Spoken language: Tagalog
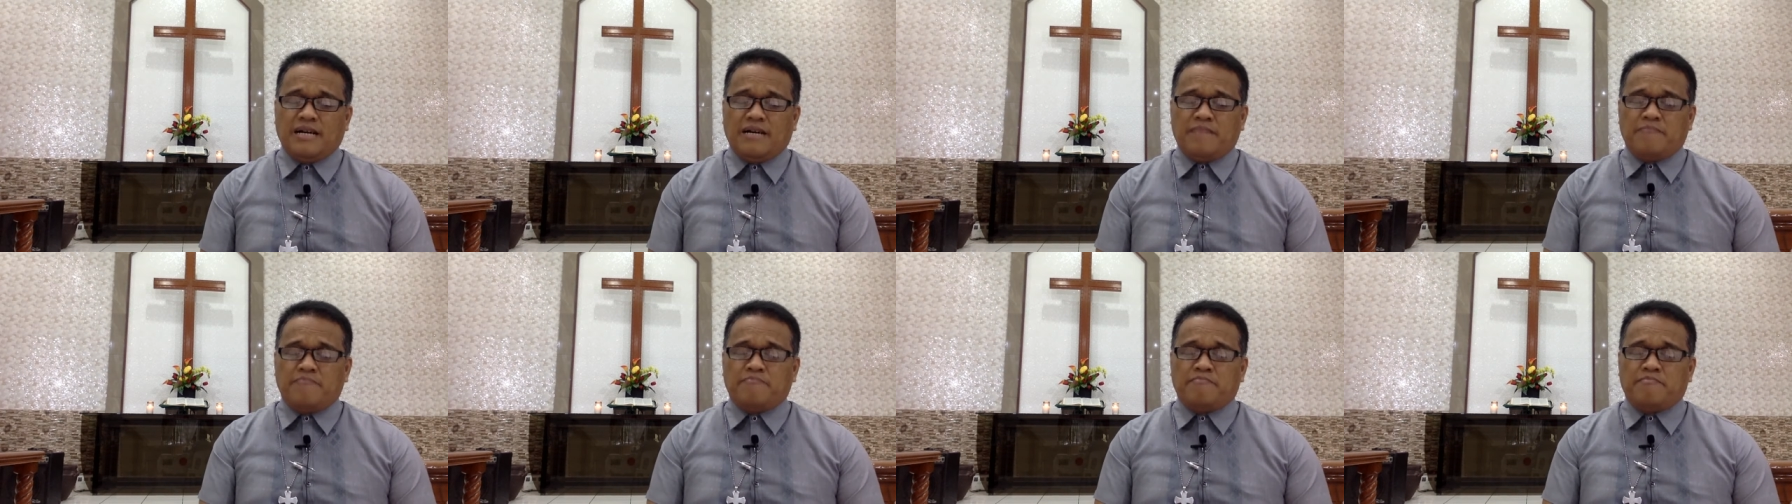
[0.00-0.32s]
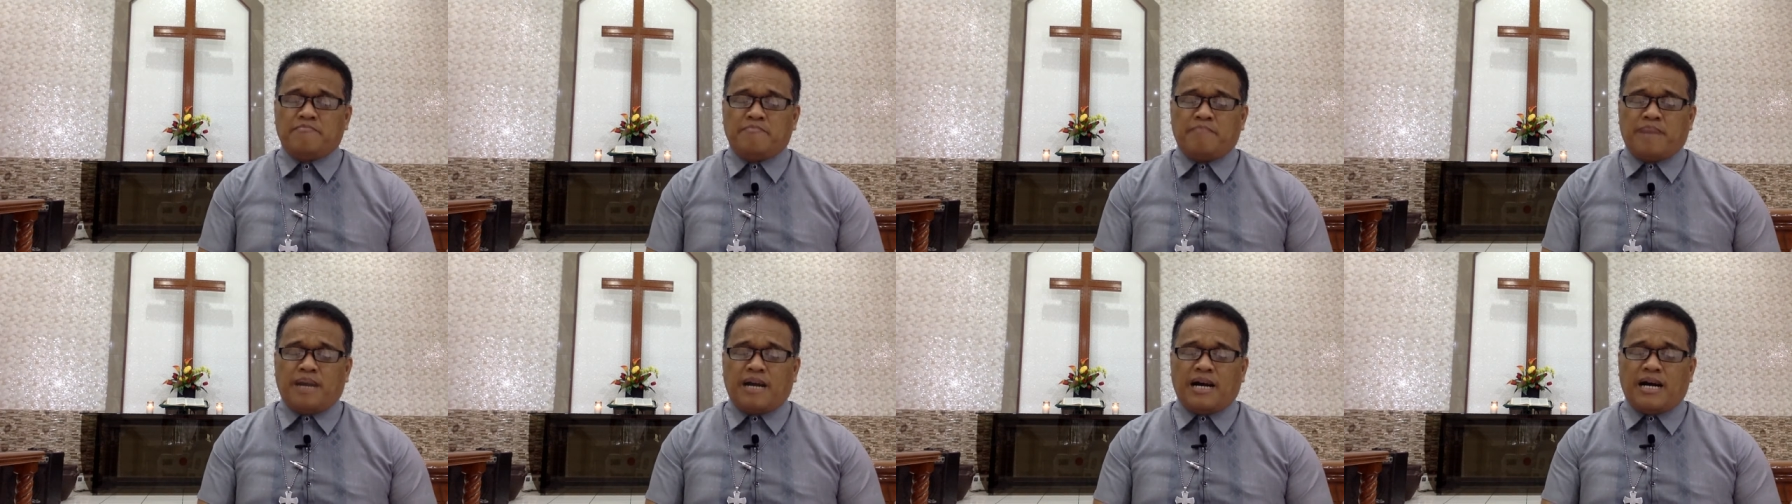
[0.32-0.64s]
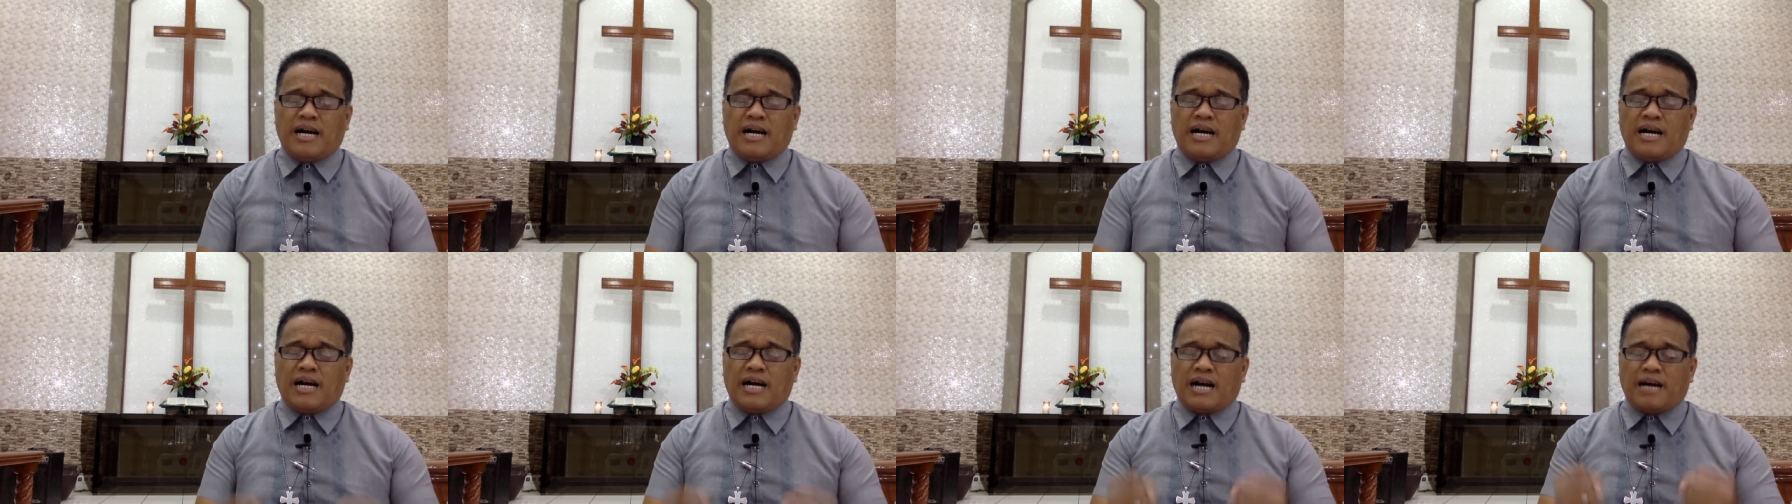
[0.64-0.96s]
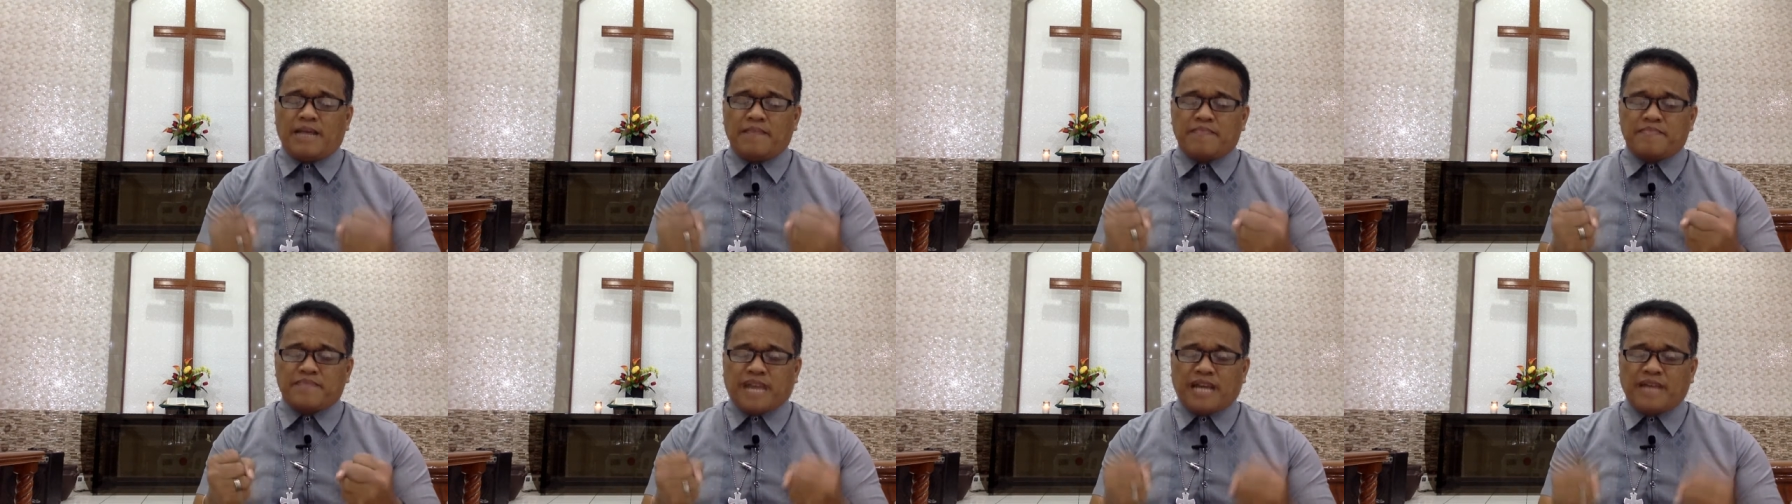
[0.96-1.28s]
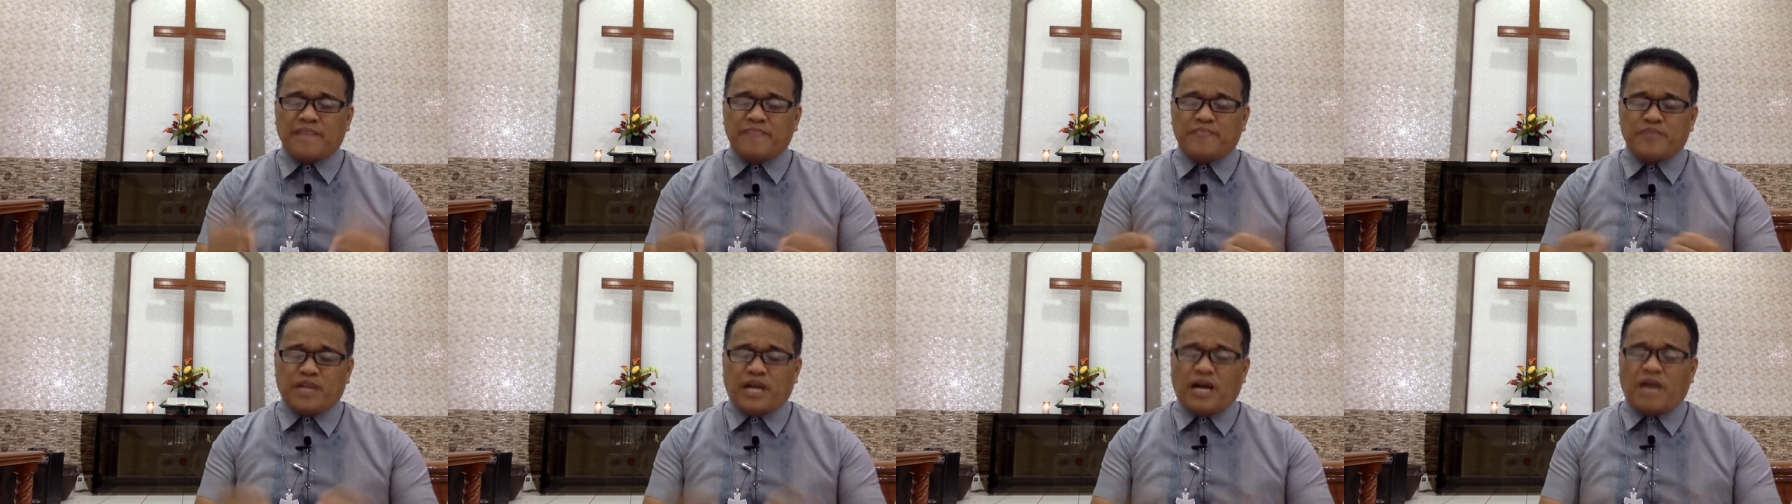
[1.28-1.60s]

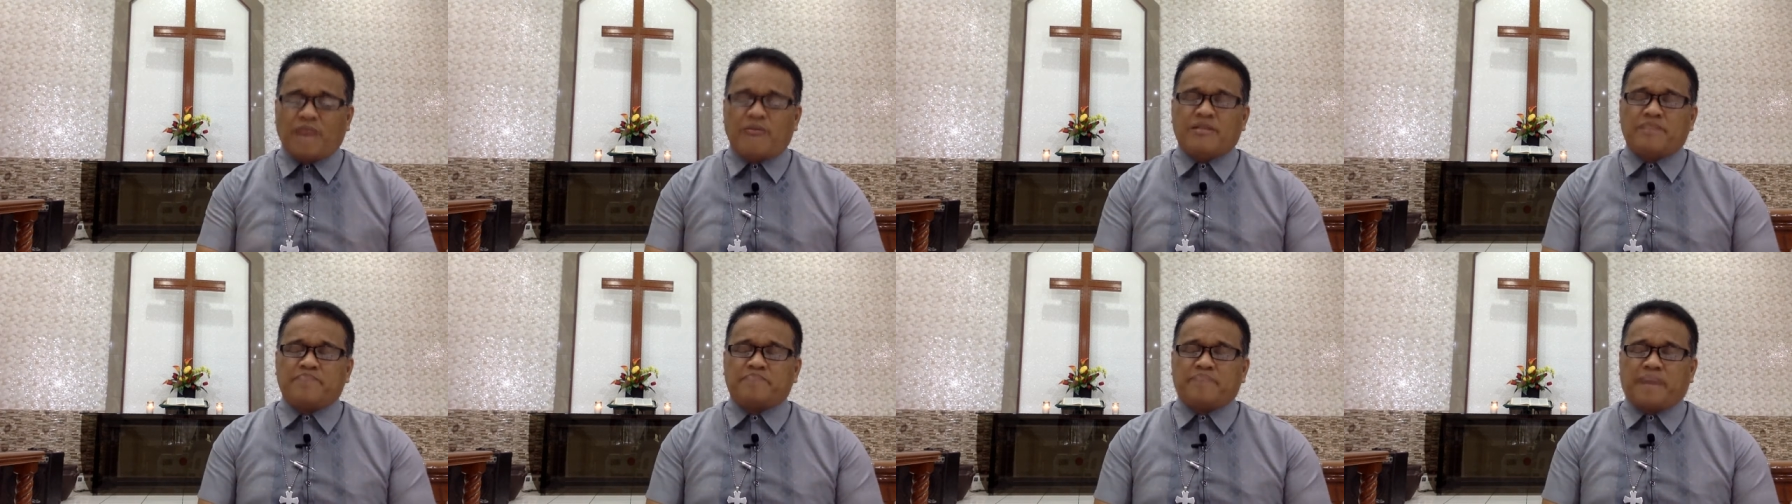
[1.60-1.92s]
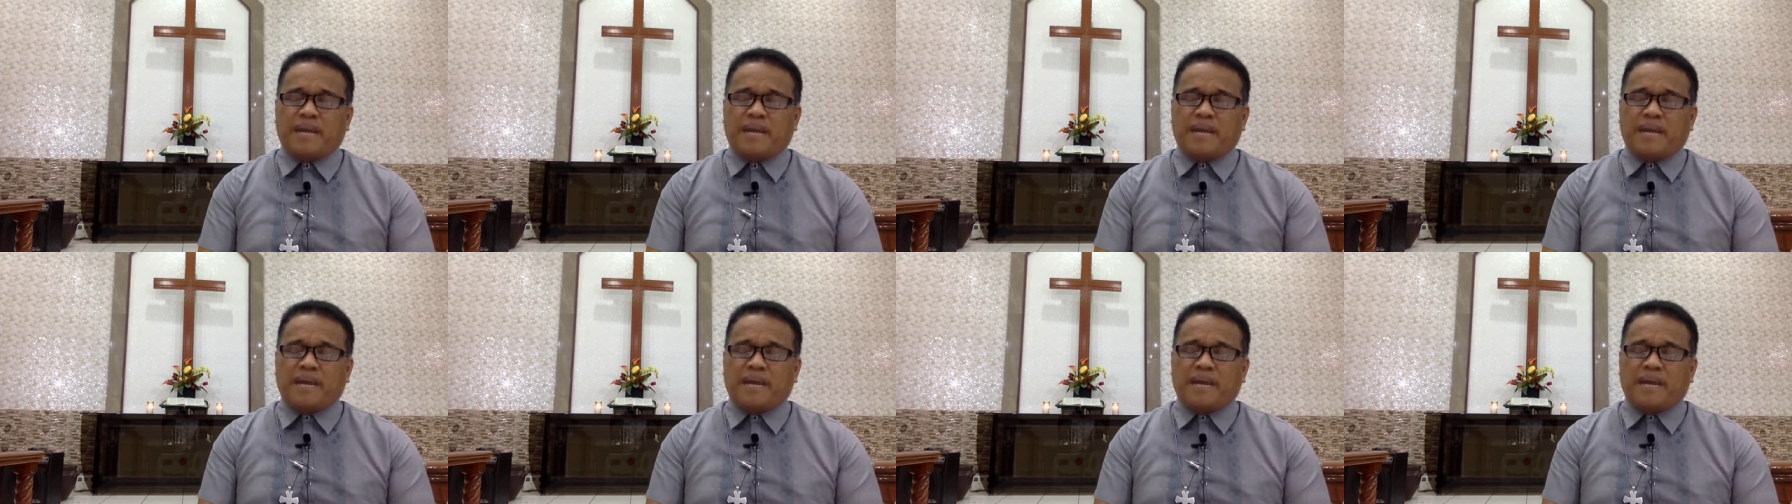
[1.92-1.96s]
Makamtan po namin,